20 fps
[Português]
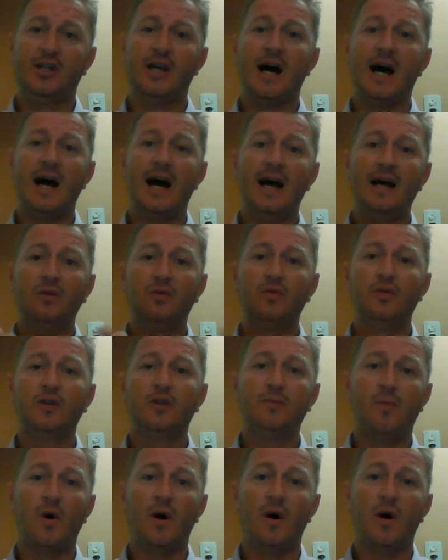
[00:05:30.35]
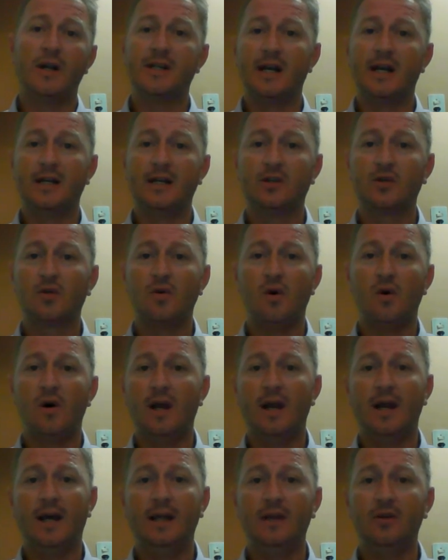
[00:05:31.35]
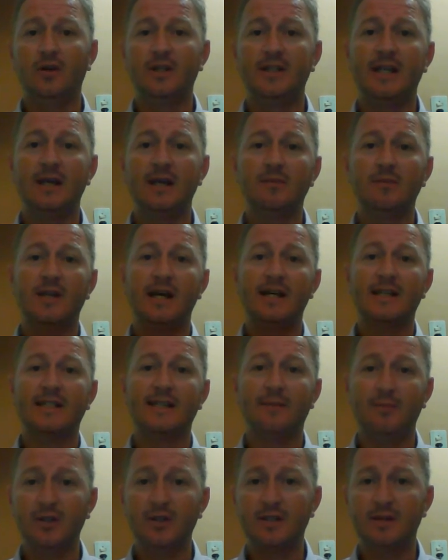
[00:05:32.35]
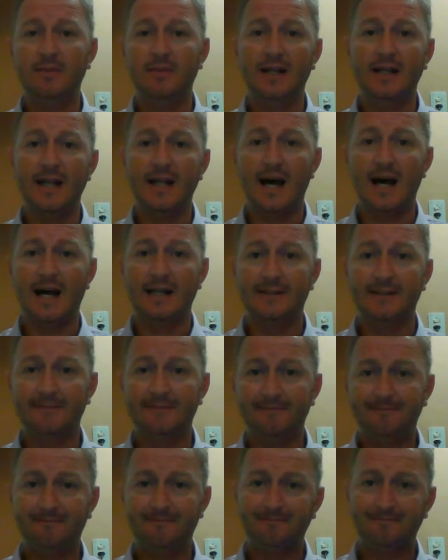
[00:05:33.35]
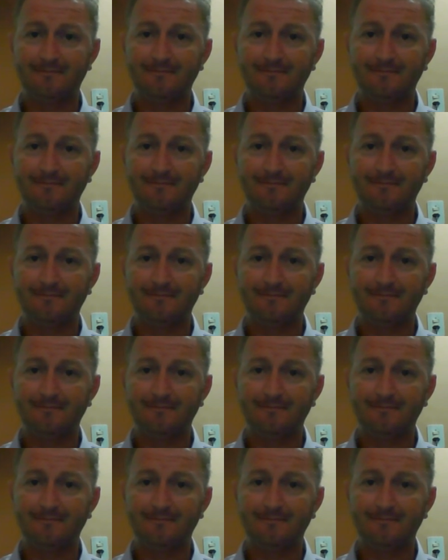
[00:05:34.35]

Já no esporte na escola, nós temos essa possibilidade.